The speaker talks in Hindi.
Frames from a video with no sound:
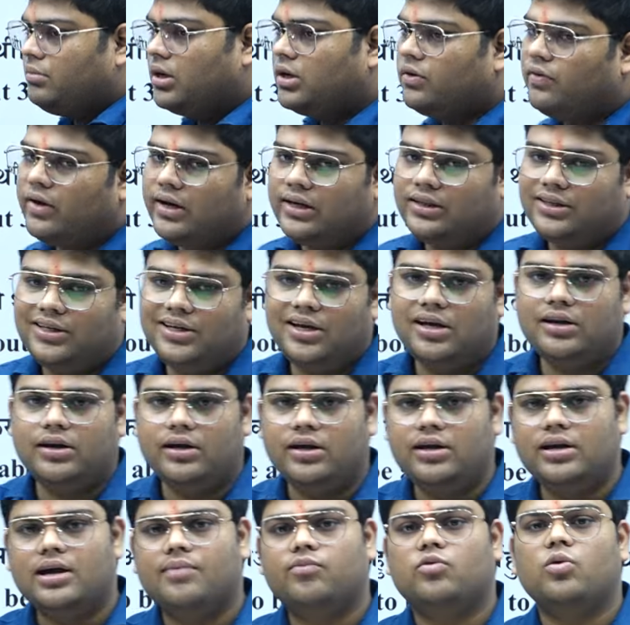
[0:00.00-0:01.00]
बनवाए थे या
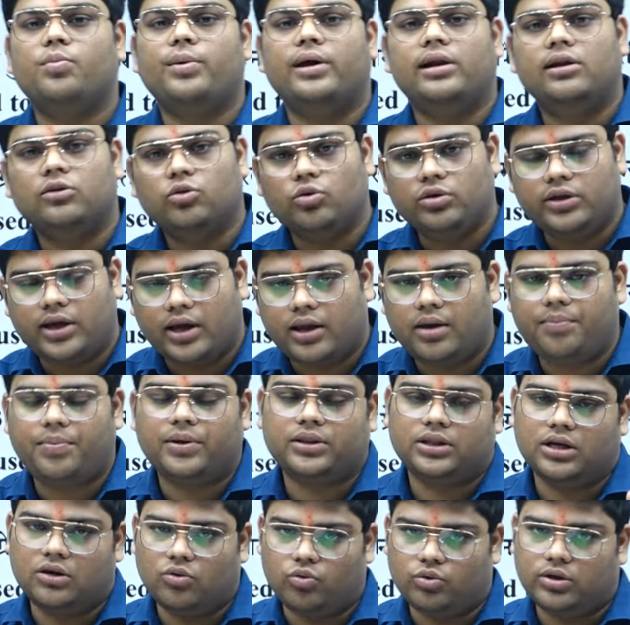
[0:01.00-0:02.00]
नहीं आपको पहले तो यही
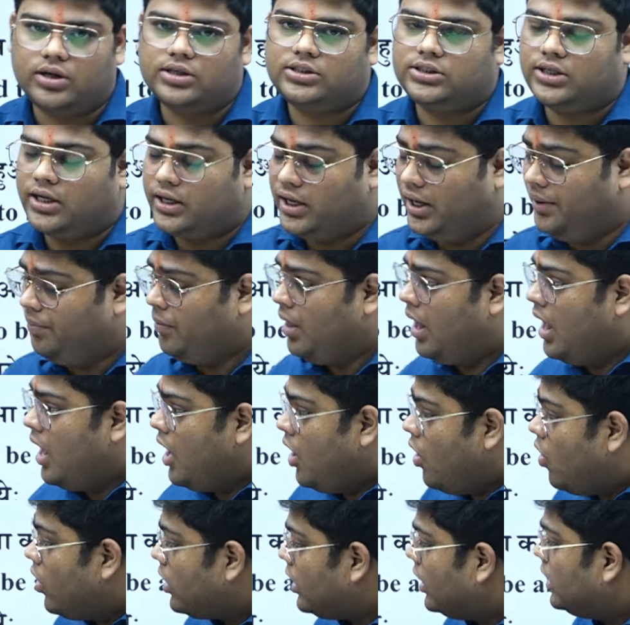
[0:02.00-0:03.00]
पता होना चाहिए
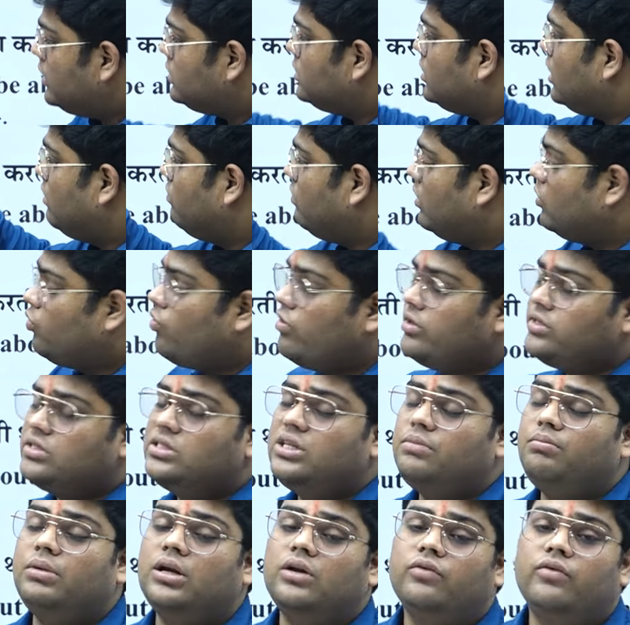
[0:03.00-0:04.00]
और अगर सिल्वर कॉइन्स
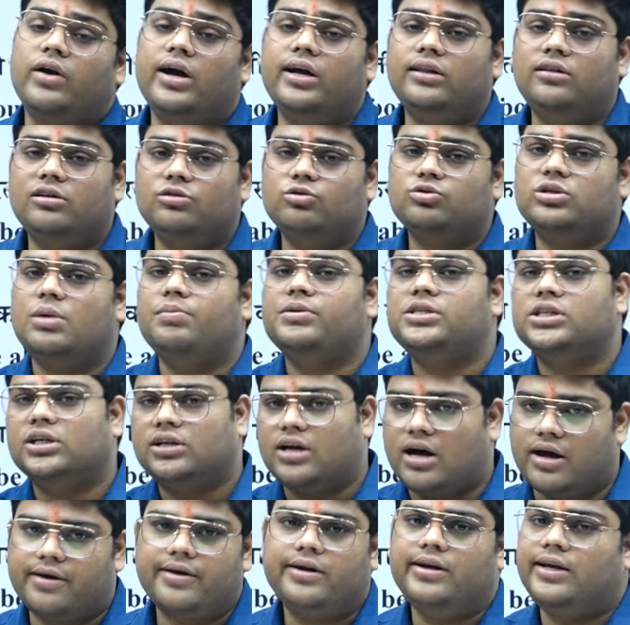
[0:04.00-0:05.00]
इसने बनवाए थे तो उसके पीछे
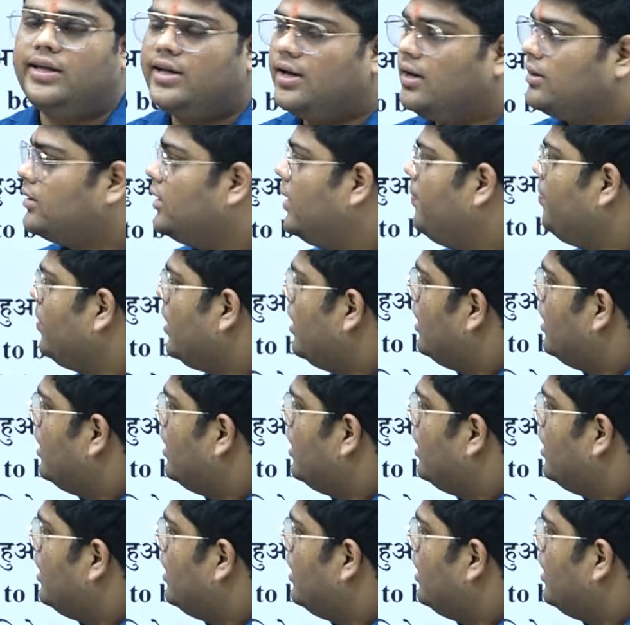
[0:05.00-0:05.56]
कारण क्या था